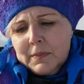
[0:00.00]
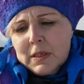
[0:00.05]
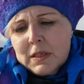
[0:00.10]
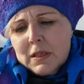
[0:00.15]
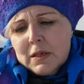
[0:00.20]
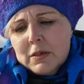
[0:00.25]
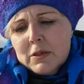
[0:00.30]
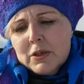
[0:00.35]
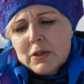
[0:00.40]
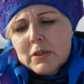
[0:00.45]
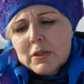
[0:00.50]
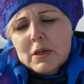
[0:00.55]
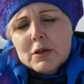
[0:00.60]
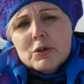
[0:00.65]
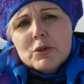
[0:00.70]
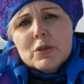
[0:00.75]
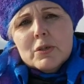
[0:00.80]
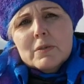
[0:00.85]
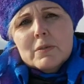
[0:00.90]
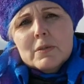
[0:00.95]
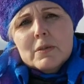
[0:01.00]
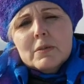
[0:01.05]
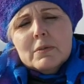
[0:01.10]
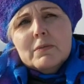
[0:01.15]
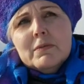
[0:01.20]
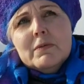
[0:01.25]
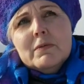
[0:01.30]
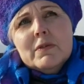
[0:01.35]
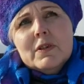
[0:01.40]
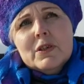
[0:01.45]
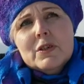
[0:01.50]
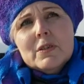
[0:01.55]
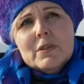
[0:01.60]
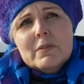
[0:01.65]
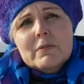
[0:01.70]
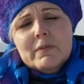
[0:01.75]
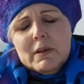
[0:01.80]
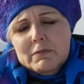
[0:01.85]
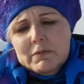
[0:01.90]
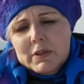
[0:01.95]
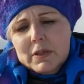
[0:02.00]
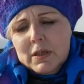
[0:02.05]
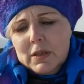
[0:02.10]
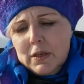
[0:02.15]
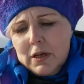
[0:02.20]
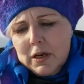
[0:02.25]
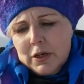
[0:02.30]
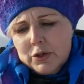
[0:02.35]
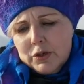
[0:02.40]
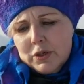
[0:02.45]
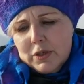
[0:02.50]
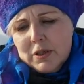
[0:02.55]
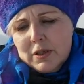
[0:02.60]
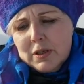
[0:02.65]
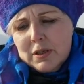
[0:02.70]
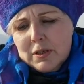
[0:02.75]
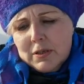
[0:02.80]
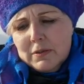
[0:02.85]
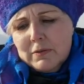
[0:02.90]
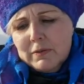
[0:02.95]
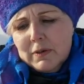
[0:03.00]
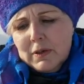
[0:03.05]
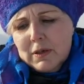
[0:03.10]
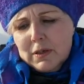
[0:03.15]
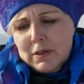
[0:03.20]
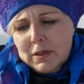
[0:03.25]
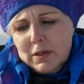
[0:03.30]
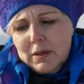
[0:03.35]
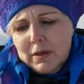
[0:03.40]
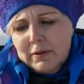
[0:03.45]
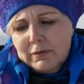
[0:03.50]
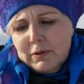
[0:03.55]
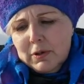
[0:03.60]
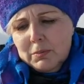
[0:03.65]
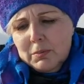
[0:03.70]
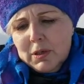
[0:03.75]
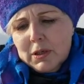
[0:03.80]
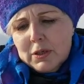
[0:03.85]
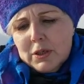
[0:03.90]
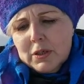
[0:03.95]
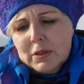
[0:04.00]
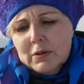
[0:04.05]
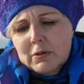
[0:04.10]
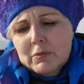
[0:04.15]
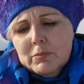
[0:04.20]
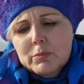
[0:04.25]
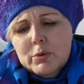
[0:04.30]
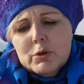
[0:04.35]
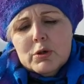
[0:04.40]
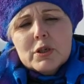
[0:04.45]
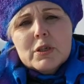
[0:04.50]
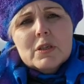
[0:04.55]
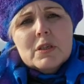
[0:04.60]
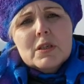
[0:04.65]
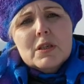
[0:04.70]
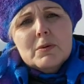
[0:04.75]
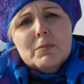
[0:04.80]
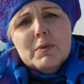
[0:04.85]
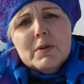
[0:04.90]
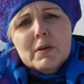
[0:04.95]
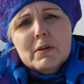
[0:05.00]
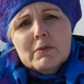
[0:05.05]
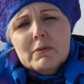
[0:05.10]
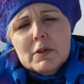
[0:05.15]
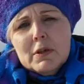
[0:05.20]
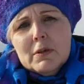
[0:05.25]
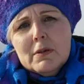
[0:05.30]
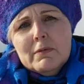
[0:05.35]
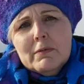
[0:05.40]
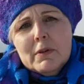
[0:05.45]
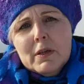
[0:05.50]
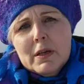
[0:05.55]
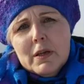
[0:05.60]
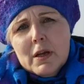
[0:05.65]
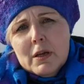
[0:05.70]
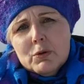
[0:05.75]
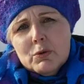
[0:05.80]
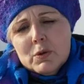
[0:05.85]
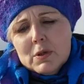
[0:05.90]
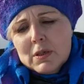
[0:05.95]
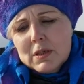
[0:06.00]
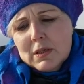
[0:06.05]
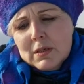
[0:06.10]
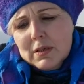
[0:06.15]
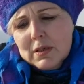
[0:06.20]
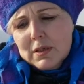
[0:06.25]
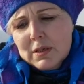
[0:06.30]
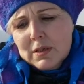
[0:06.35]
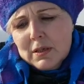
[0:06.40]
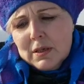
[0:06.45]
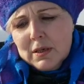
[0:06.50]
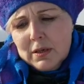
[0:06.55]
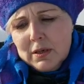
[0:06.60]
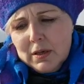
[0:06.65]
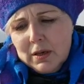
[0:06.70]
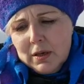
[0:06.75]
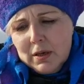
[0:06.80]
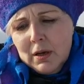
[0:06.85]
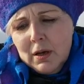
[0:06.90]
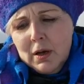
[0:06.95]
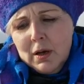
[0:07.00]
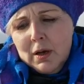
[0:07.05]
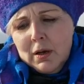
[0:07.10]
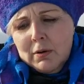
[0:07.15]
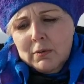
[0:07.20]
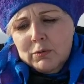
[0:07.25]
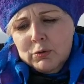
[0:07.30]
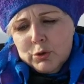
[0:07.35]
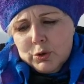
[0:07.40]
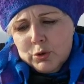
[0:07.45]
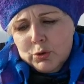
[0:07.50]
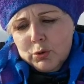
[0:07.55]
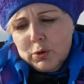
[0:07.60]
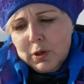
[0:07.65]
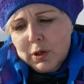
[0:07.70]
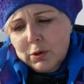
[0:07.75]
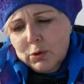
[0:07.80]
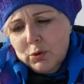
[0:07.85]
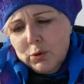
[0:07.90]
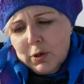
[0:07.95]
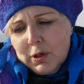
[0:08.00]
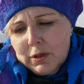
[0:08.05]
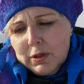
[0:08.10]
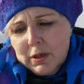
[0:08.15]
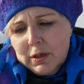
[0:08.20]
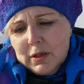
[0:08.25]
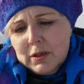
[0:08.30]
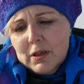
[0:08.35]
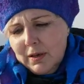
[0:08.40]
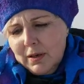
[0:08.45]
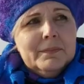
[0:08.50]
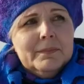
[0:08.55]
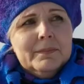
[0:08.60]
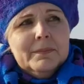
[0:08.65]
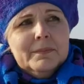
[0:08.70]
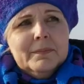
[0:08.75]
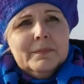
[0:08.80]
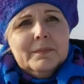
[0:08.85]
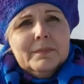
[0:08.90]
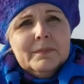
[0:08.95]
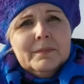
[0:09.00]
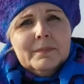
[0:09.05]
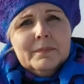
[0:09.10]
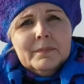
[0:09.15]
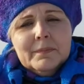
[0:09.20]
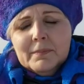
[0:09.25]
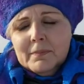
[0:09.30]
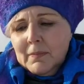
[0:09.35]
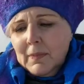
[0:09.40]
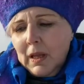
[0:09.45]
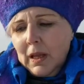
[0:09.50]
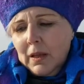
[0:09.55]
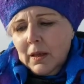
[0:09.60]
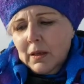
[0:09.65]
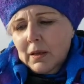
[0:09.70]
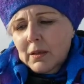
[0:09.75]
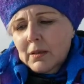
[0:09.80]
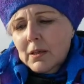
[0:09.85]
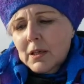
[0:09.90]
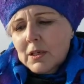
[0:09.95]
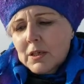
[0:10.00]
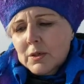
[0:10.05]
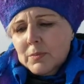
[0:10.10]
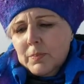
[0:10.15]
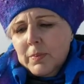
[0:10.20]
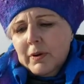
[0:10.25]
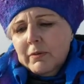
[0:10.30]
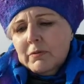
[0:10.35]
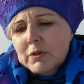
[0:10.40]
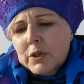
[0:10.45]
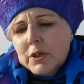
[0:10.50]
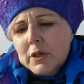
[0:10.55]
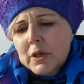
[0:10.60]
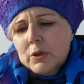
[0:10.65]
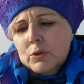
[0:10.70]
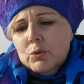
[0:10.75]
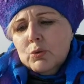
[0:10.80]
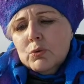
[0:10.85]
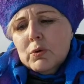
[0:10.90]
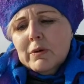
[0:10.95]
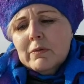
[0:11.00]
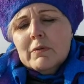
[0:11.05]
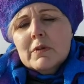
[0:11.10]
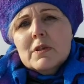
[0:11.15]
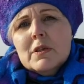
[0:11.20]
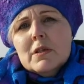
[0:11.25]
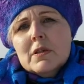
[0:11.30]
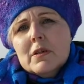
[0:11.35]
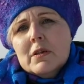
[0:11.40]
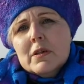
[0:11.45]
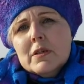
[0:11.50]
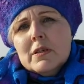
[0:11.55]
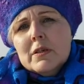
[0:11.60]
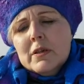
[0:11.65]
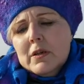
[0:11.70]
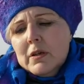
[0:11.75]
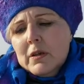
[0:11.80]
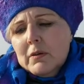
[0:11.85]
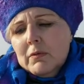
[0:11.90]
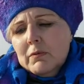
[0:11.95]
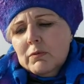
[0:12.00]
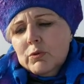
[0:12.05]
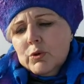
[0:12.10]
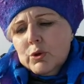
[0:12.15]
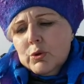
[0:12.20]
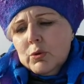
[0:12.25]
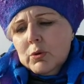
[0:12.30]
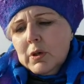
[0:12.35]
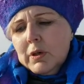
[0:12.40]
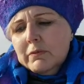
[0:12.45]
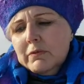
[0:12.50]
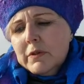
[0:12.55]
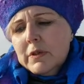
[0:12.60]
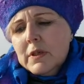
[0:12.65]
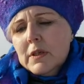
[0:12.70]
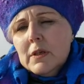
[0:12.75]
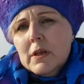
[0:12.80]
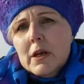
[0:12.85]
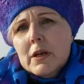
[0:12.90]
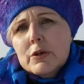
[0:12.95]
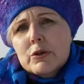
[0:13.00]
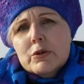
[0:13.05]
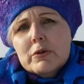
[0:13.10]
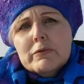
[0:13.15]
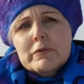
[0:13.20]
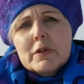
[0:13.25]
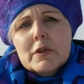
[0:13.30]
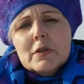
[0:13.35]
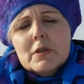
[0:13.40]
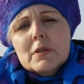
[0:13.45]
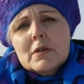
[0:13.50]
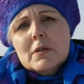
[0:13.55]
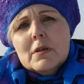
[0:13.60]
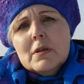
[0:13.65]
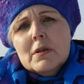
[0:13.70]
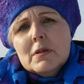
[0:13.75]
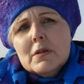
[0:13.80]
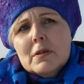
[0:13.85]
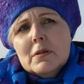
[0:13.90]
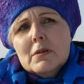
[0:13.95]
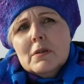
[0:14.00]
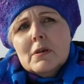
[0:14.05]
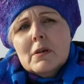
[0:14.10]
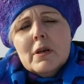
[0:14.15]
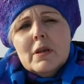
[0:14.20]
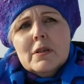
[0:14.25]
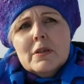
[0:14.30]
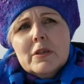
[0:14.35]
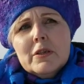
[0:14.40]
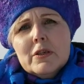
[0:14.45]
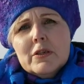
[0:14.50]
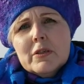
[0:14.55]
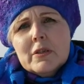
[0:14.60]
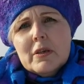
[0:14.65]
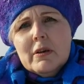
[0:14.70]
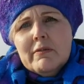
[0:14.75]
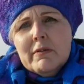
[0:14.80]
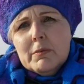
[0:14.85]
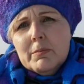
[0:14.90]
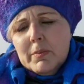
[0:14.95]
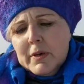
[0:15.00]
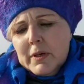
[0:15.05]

Загрязняющие вещества, выделяющиеся из двигателей автомашин, в большей степени влияют на загрязнение воздуха города и даже превышают уровень загрязнения воздуха, выделяющегося из энергетического